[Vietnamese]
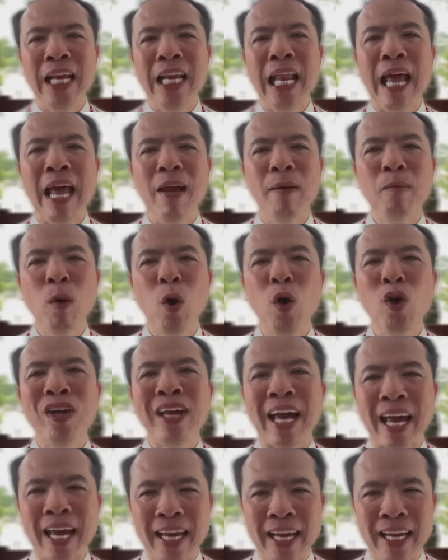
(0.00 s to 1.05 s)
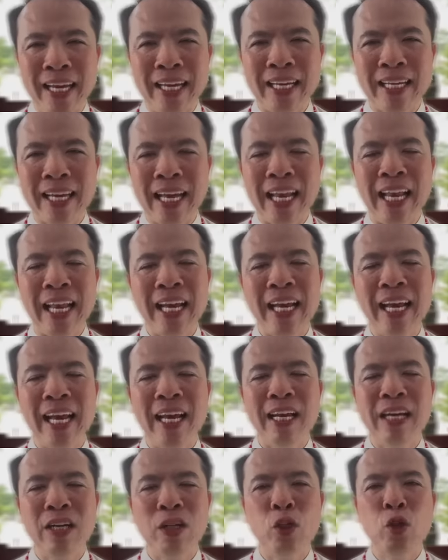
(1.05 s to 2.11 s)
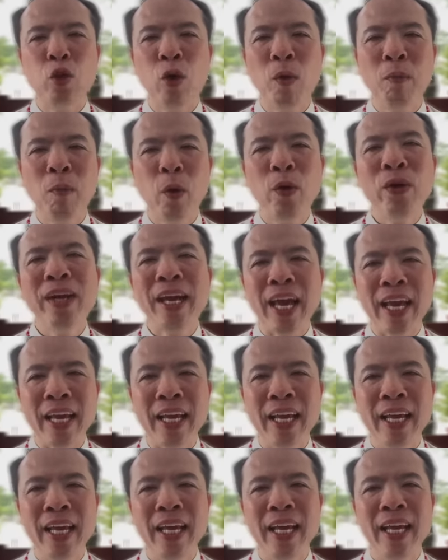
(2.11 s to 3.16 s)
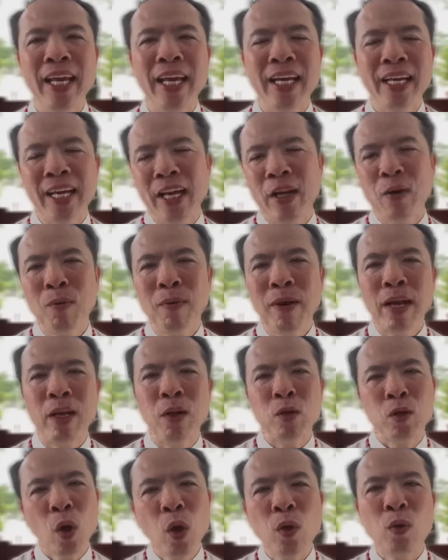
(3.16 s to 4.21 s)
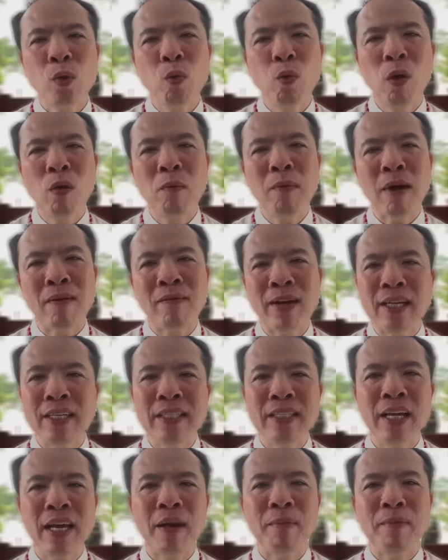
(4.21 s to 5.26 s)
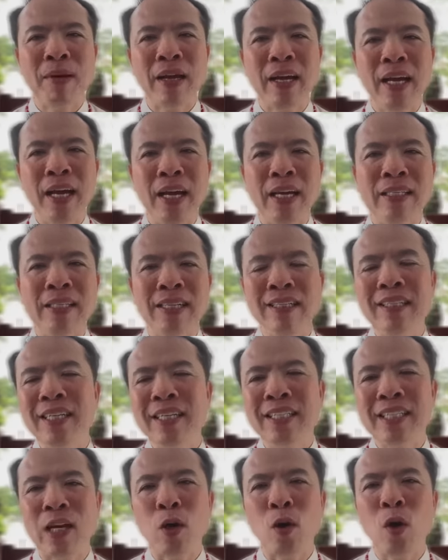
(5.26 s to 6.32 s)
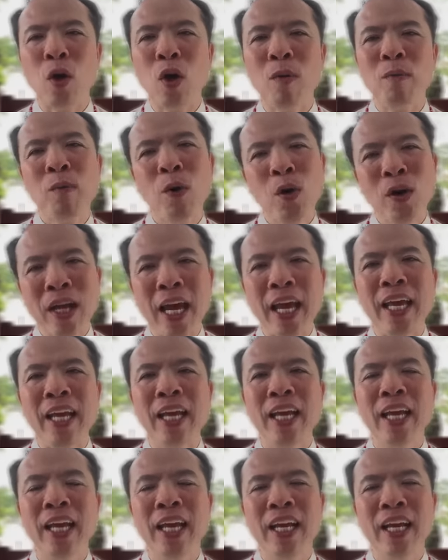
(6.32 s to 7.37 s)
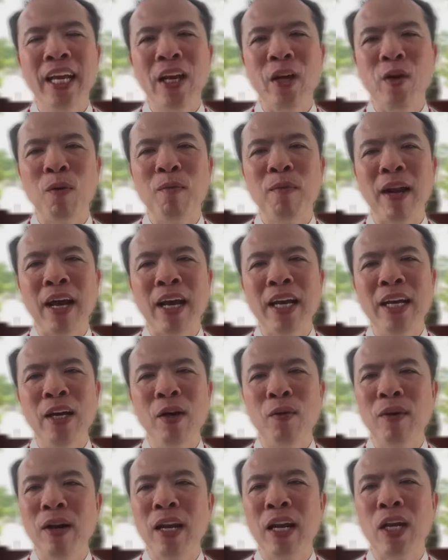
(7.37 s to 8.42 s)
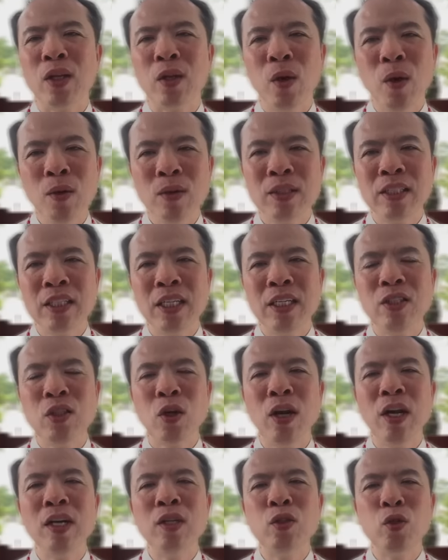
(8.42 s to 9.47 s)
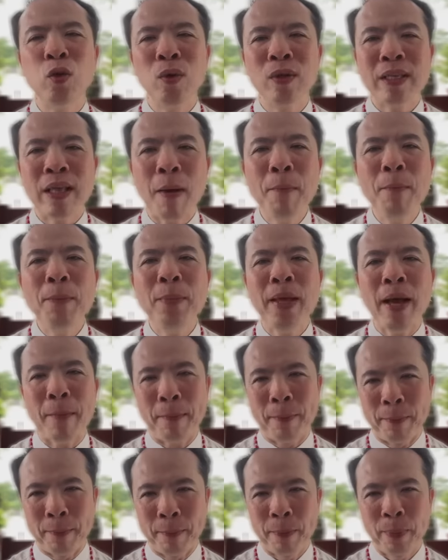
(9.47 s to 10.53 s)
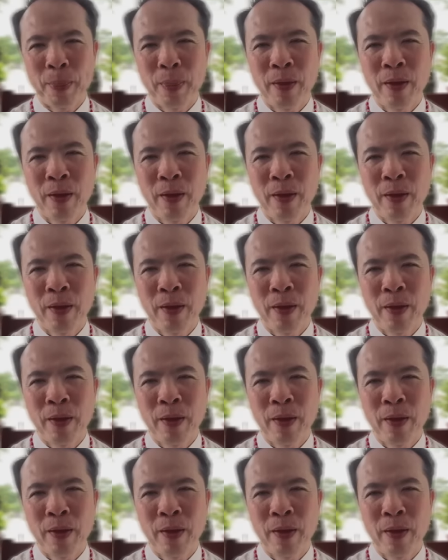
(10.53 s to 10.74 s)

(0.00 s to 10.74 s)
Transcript: đi lễ mỗi ngày để lắng nghe lời Chúa mỗi ngày thì đây cũng là điều tốt quý ông bà và anh chị em lắng nghe sự chia sẻ của con mỗi ngày thì cũng là cái điều rất là tốt xin cho lời Chúa thấm nhập